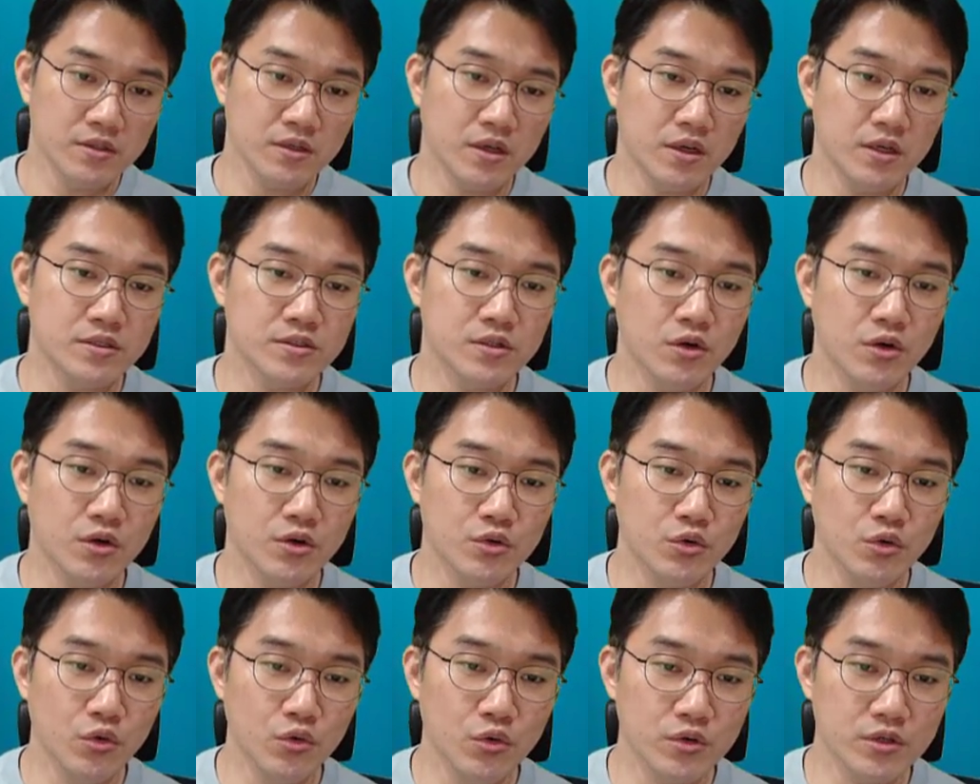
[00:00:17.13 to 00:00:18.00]
그래서
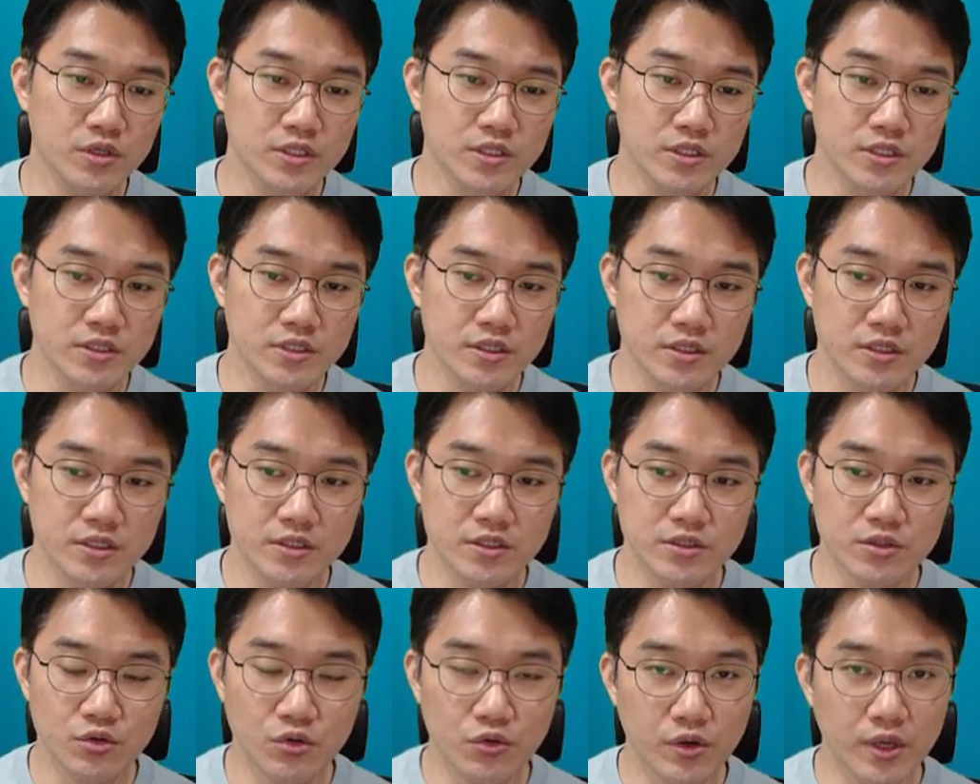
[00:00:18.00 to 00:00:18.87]
요
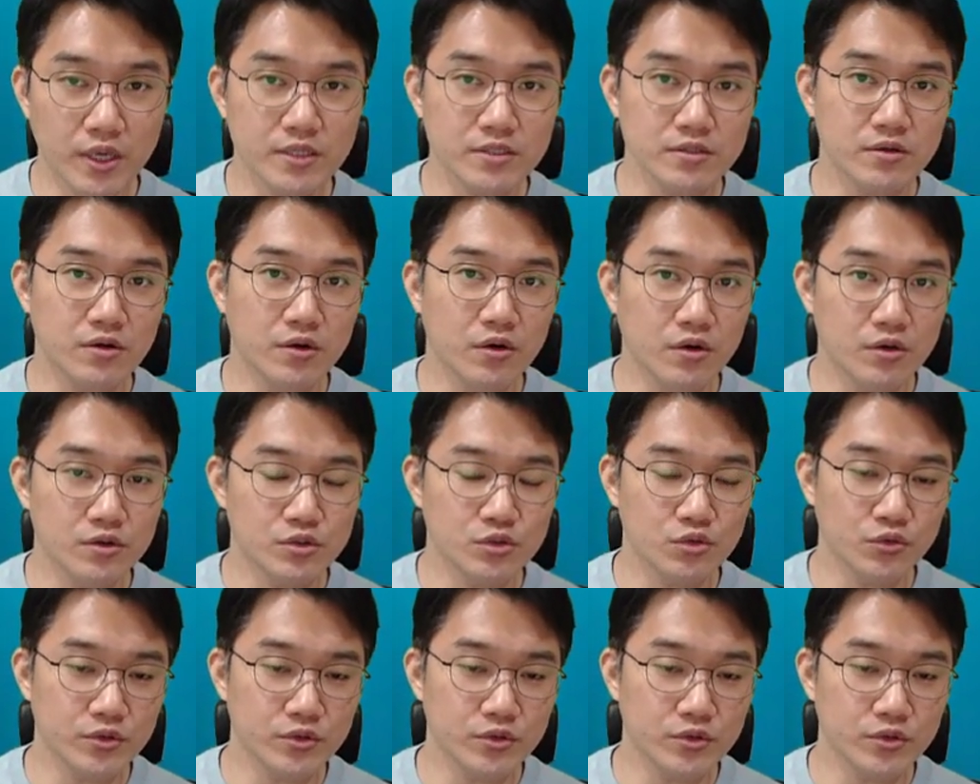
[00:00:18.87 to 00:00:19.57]
글을 통해서